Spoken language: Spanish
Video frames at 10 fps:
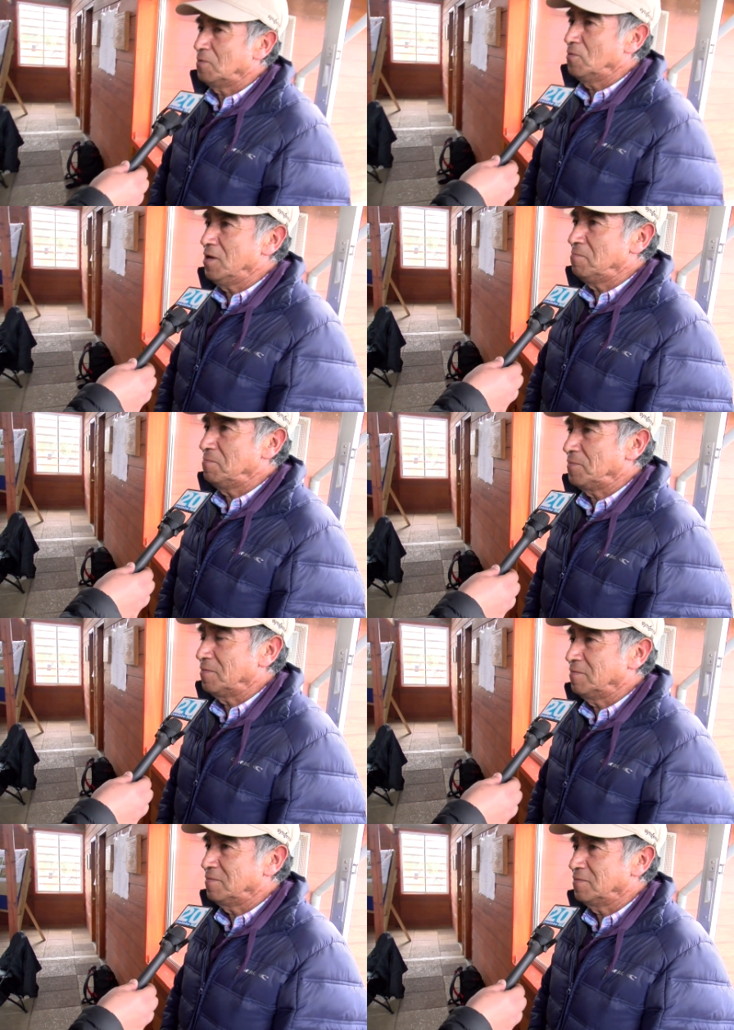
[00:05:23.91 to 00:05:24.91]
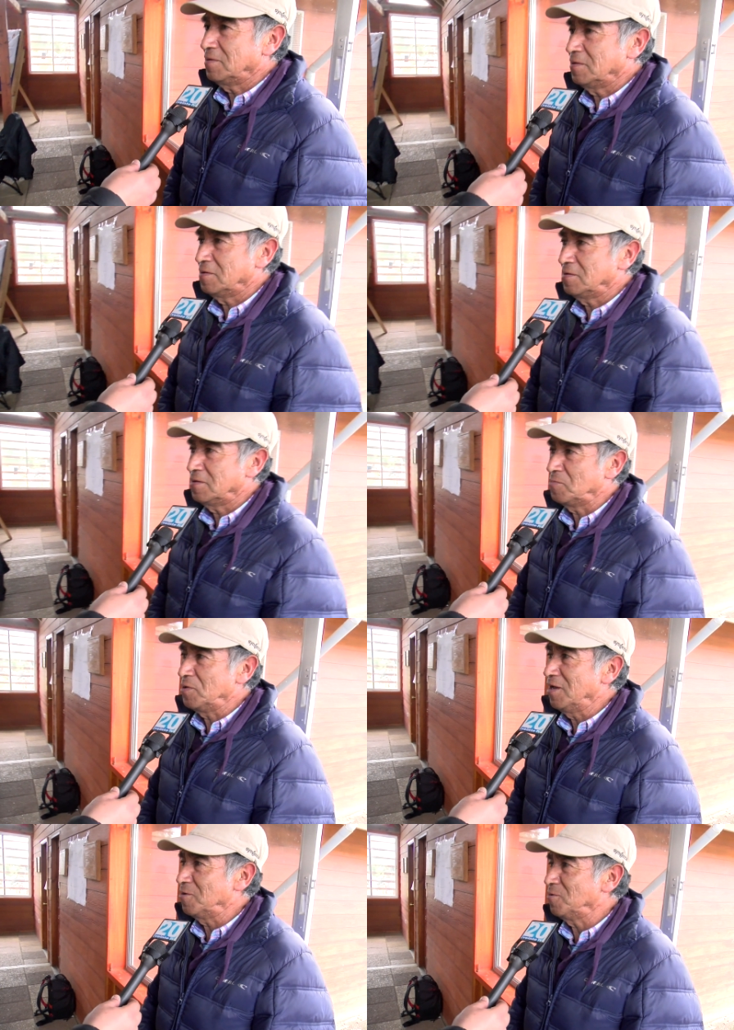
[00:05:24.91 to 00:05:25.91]
Bueno,
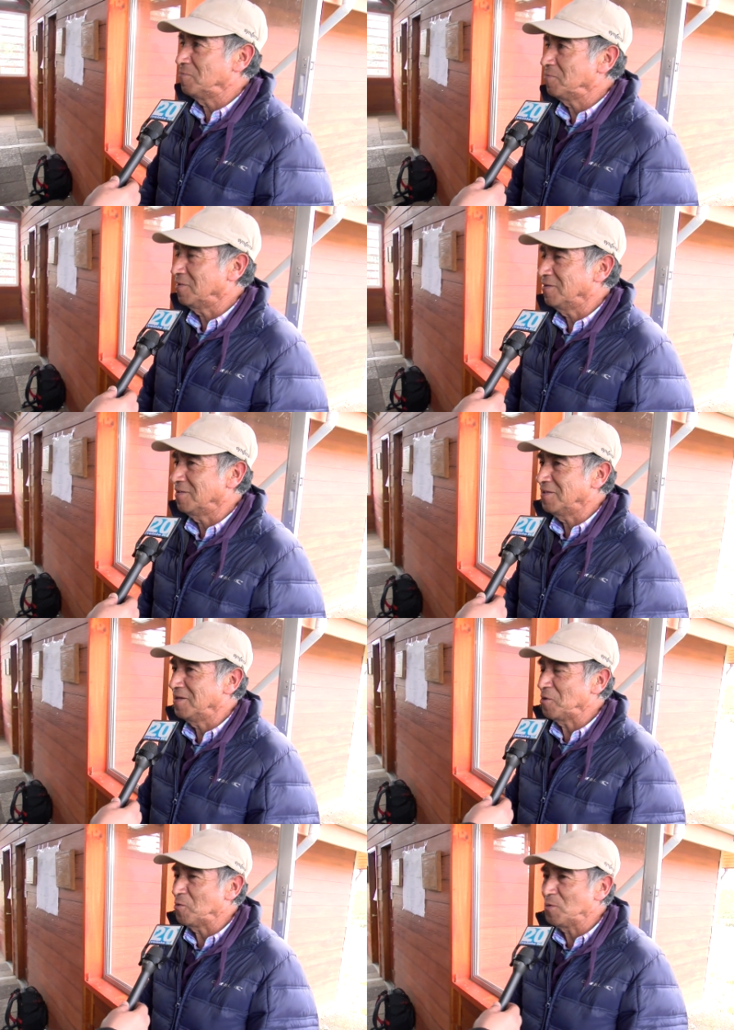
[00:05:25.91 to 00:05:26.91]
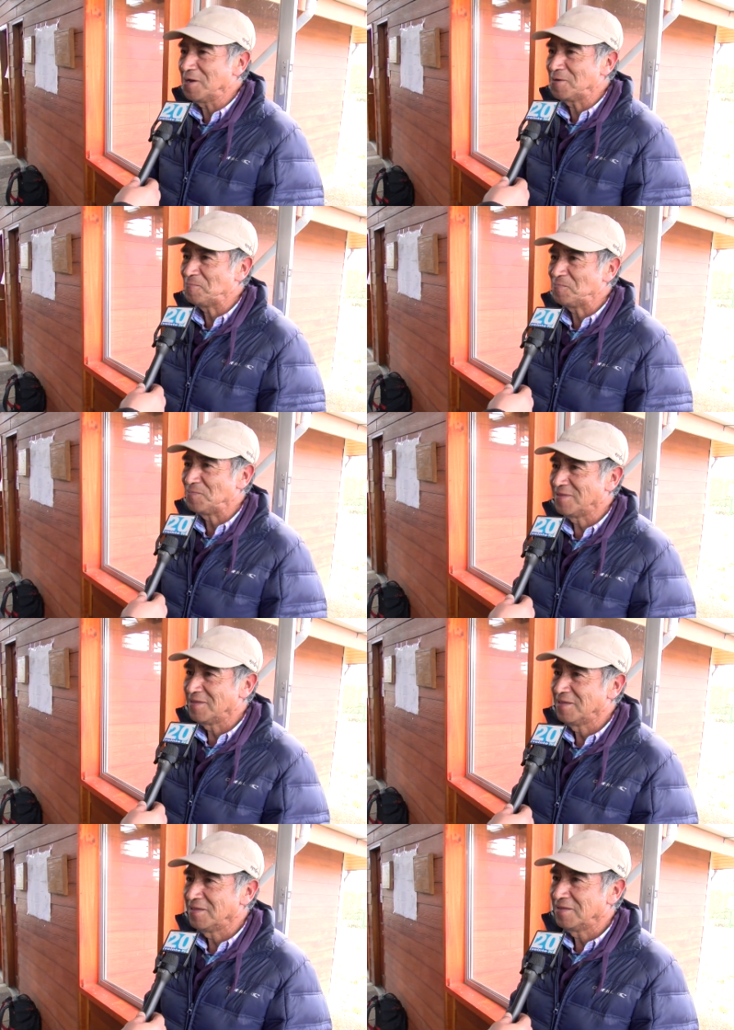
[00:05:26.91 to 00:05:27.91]
opinaron los que tenían que opinar.
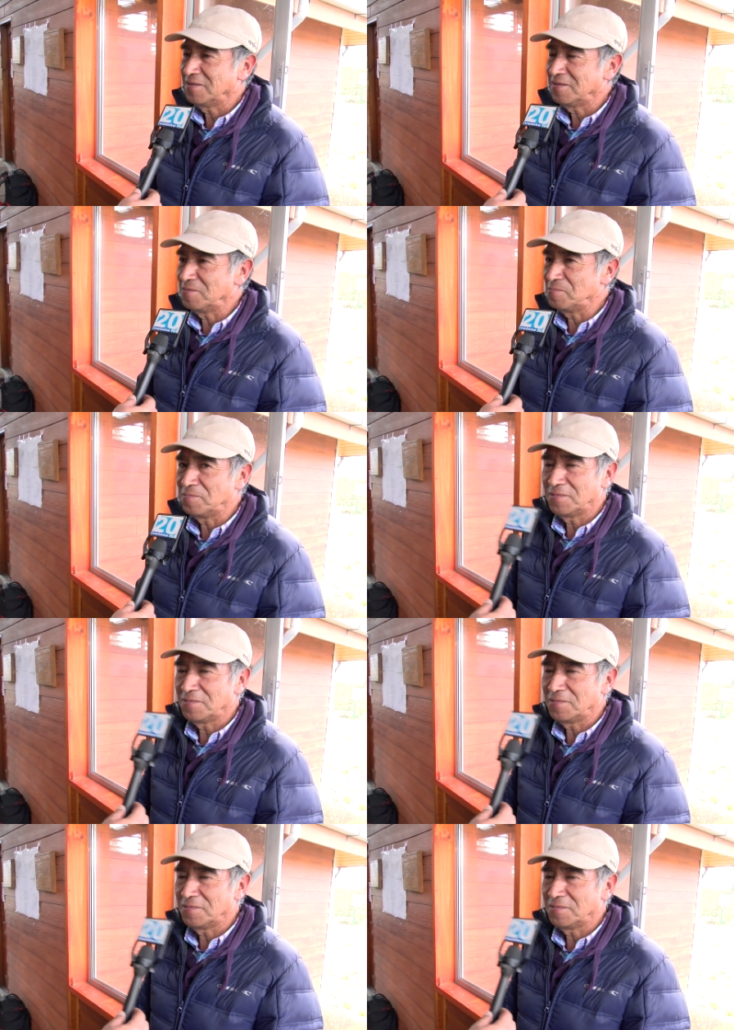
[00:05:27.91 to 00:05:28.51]
¿Sí?